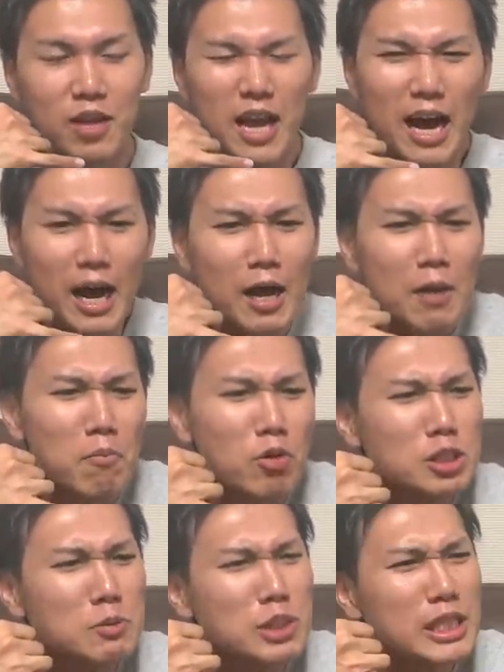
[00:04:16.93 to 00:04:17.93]
あ、も
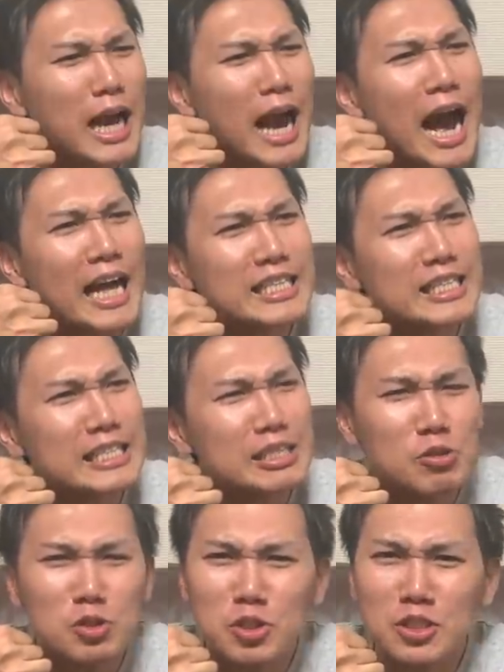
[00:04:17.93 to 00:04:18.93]
しもし、8時
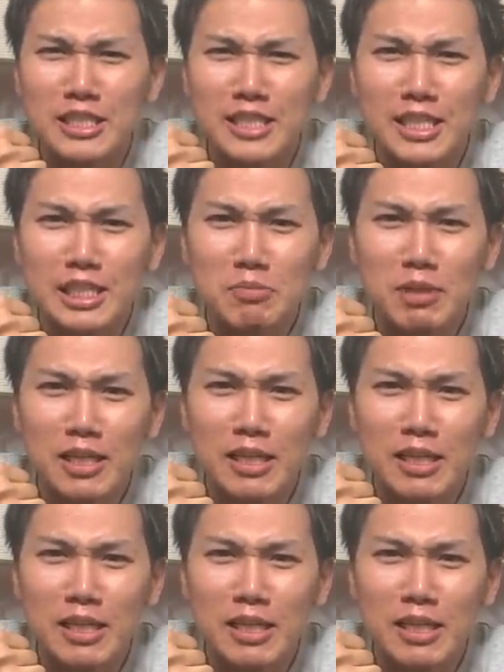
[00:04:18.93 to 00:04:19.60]
を過ぎてしまっ